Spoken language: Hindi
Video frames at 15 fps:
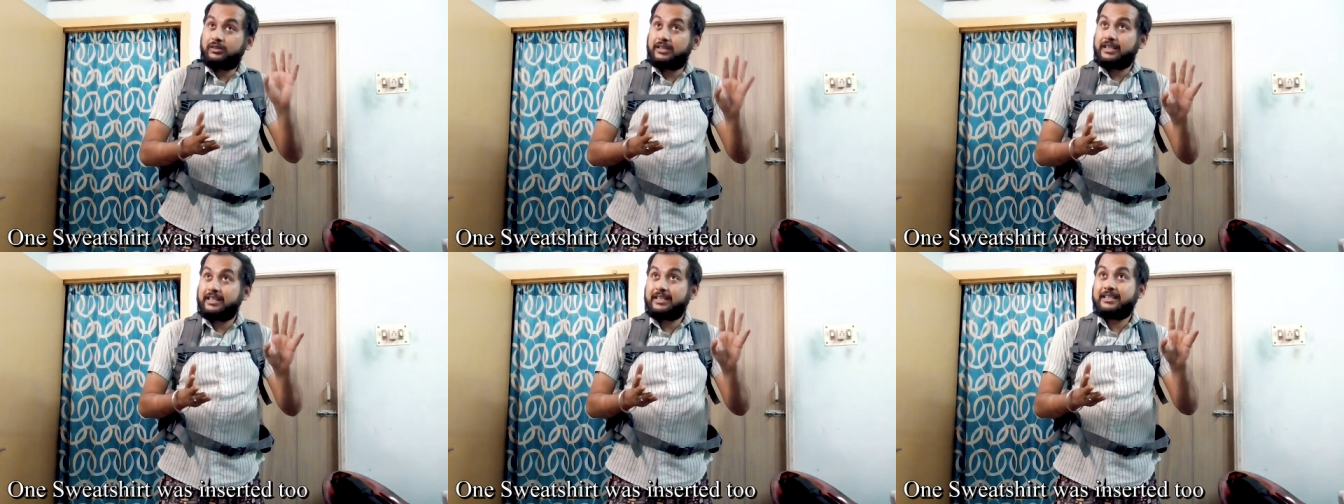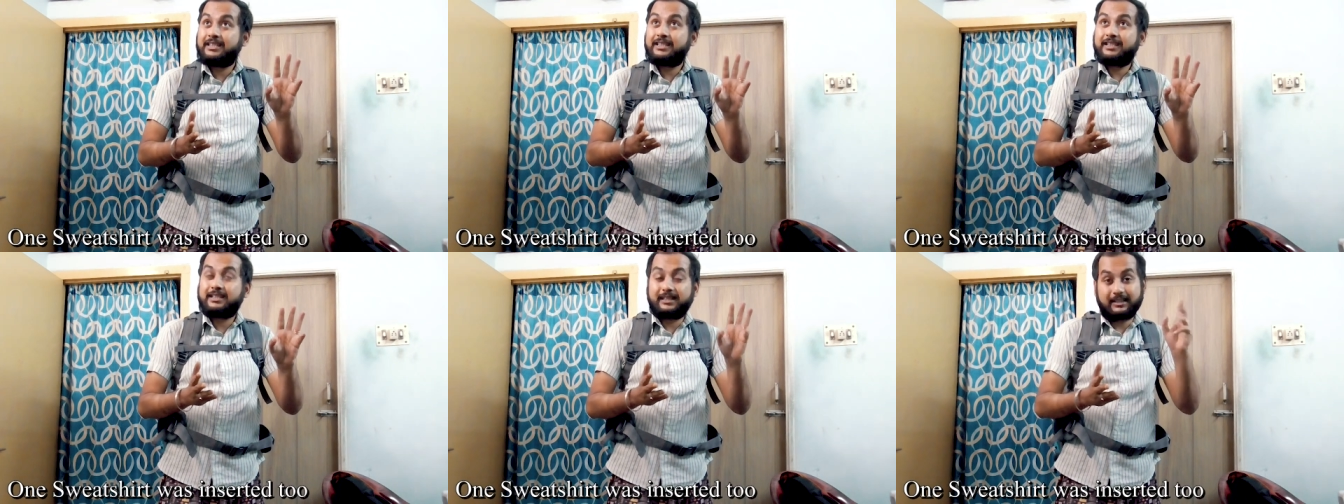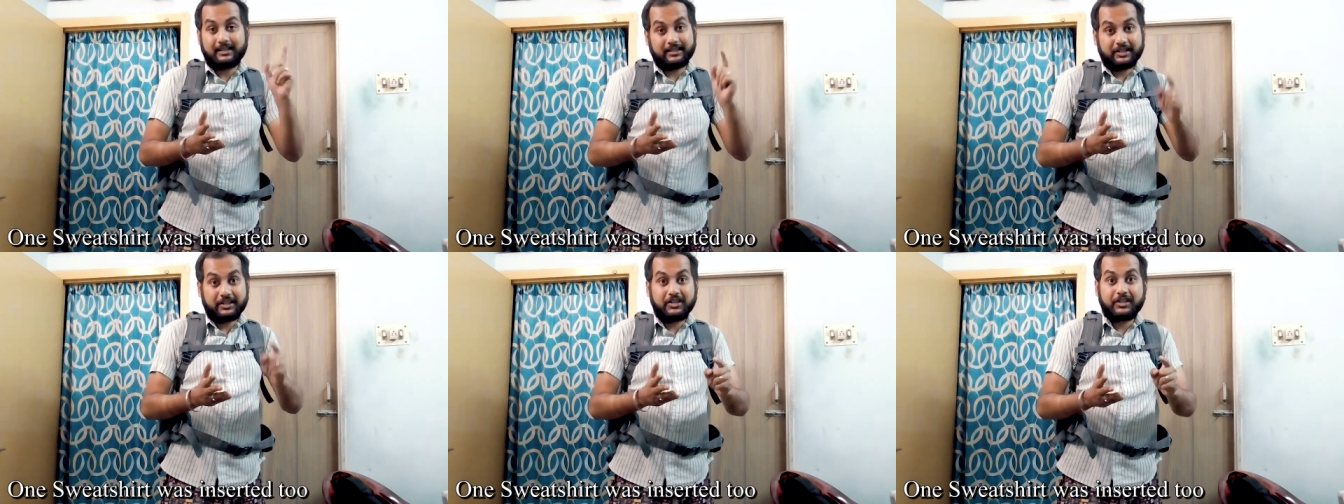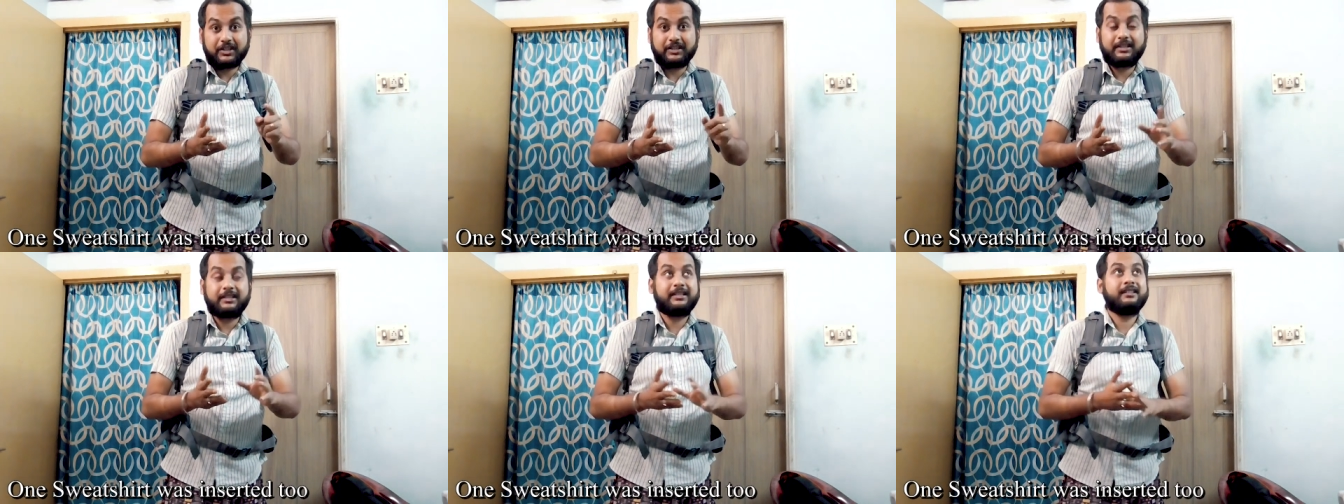तीन टी
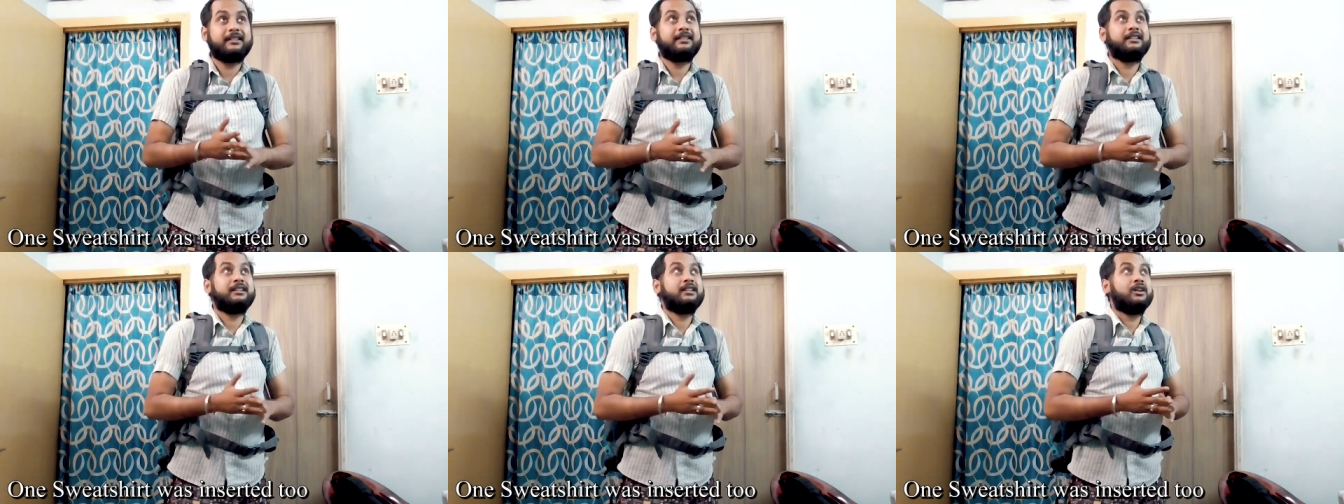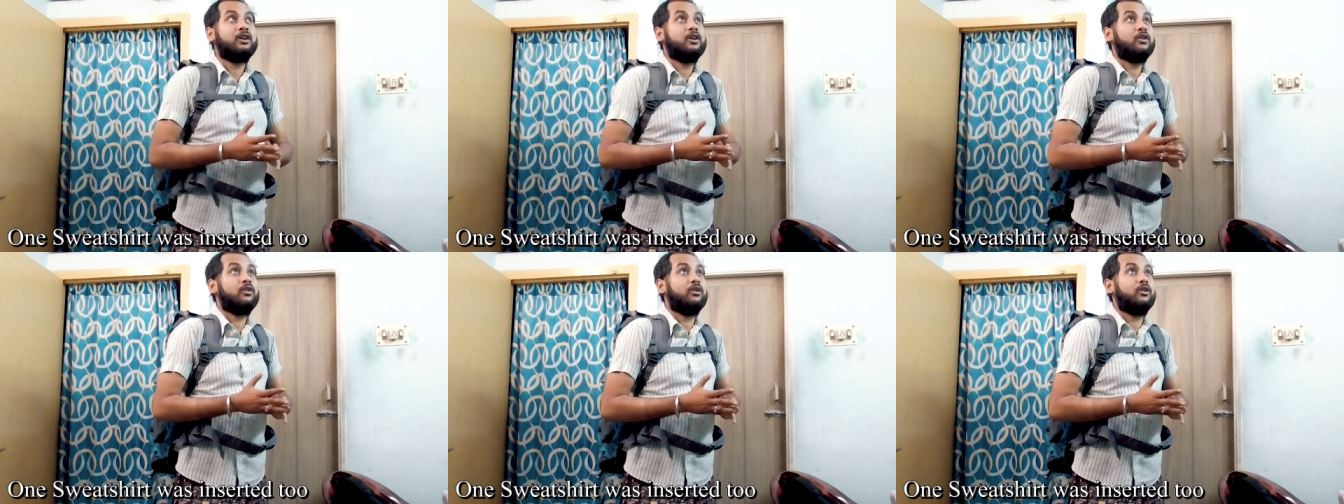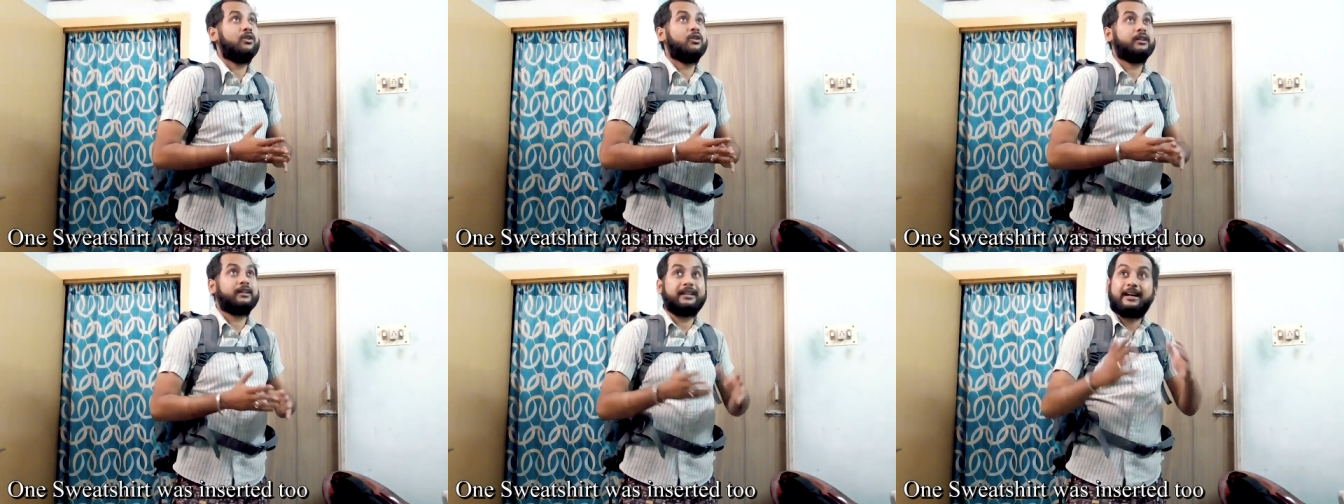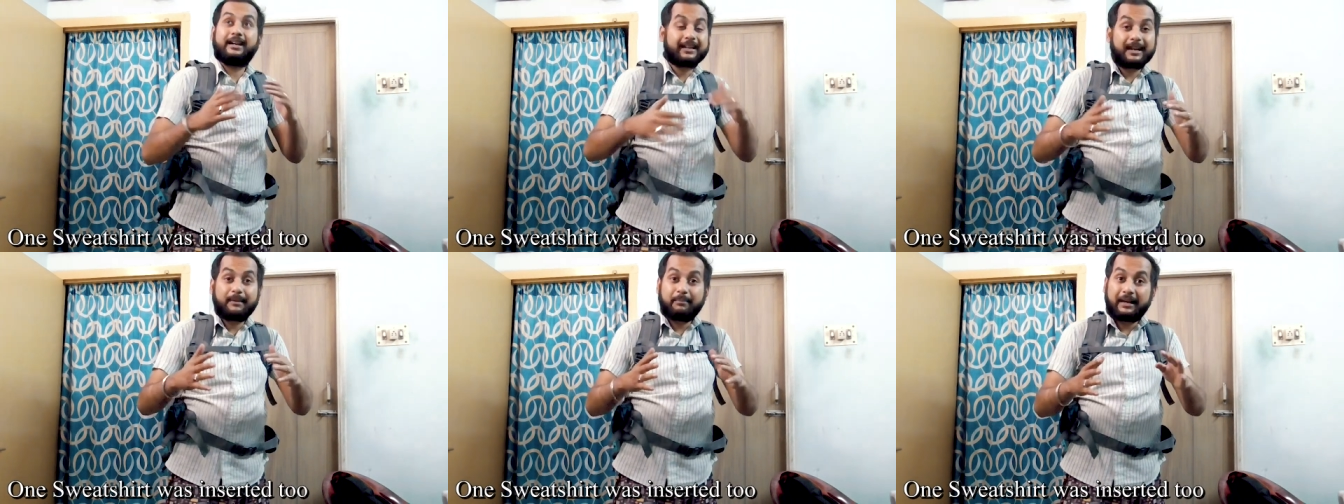शर्ट और
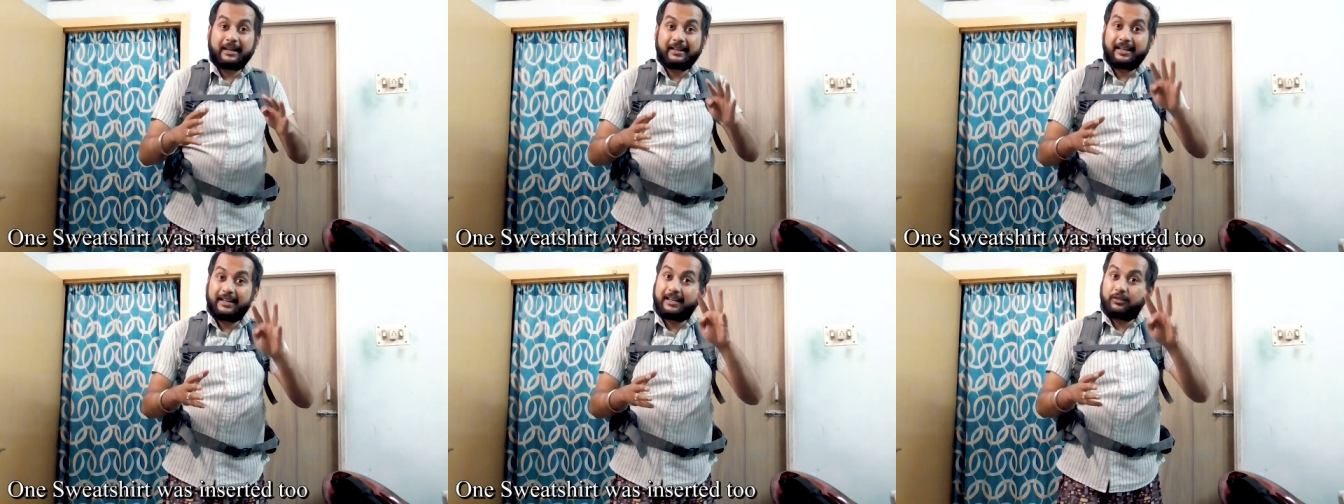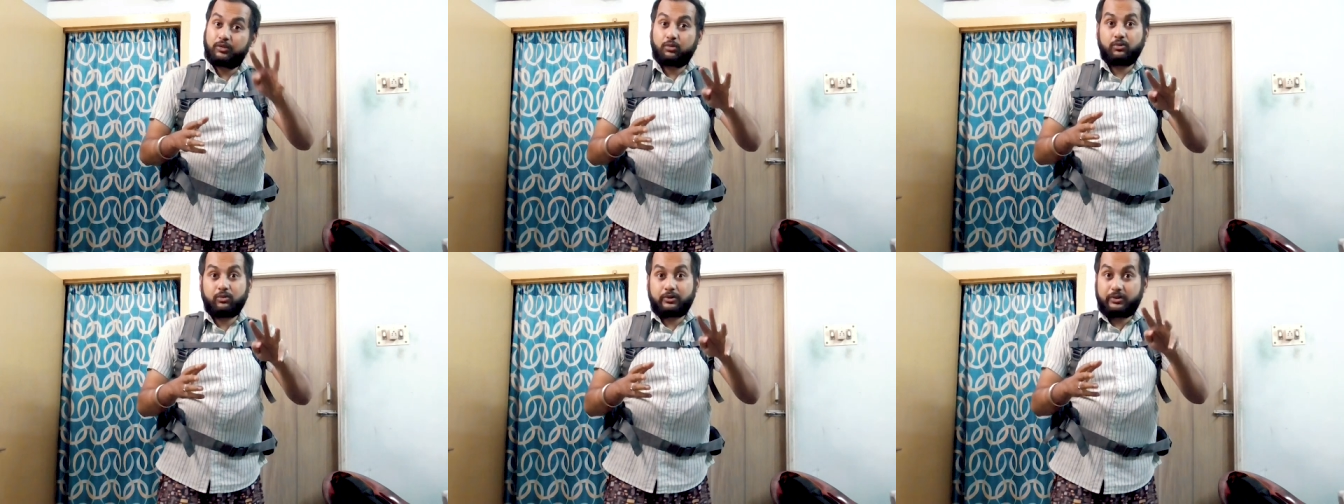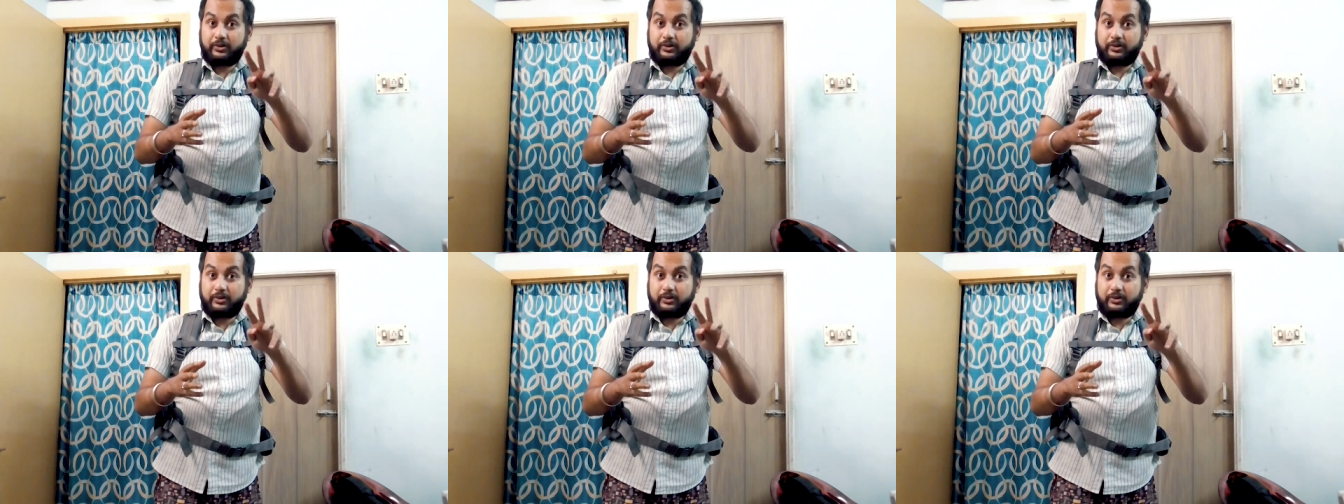घर का पहनने का दो